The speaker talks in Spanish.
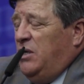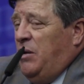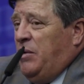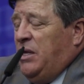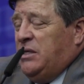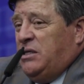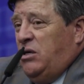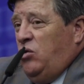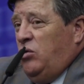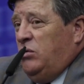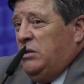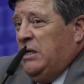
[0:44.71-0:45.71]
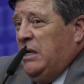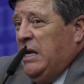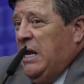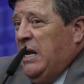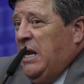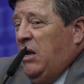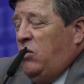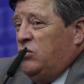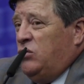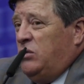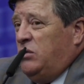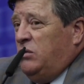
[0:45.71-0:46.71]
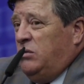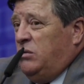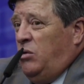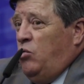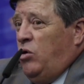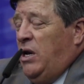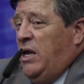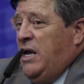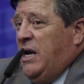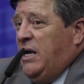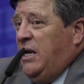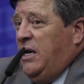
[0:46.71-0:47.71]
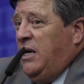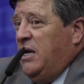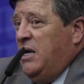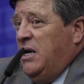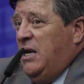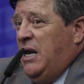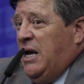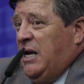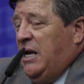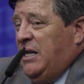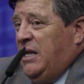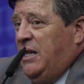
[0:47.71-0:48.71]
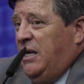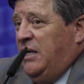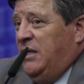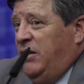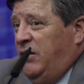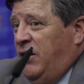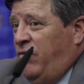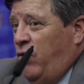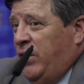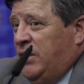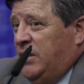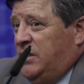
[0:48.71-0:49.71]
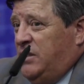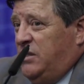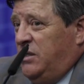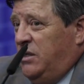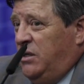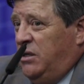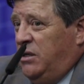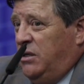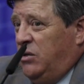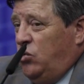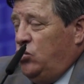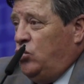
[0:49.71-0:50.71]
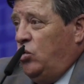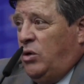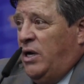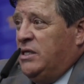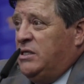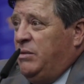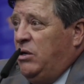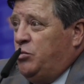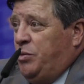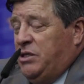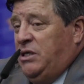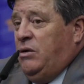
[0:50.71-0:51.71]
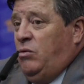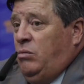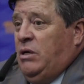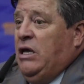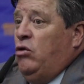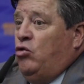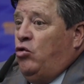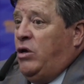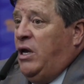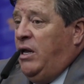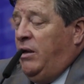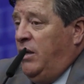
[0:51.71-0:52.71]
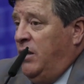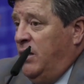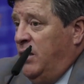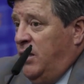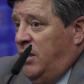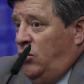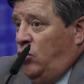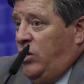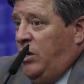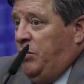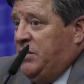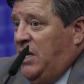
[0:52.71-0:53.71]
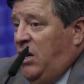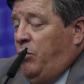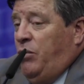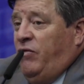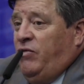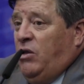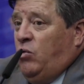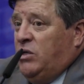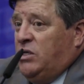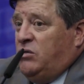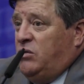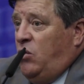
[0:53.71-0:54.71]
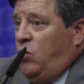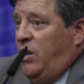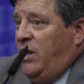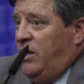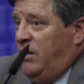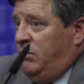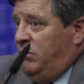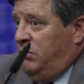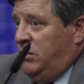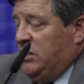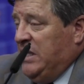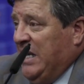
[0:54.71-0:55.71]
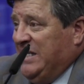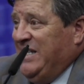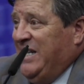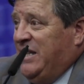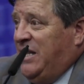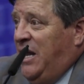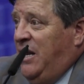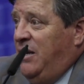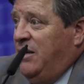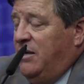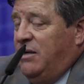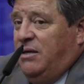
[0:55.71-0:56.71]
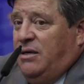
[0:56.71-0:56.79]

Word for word: La verdad es que yo desde lejos como que leía que la caída de, de Fuentes eh, justo cae encima de los pies y Guido no quiere, no quiere pisarlo, pero al final de cuentas es una jugada accidental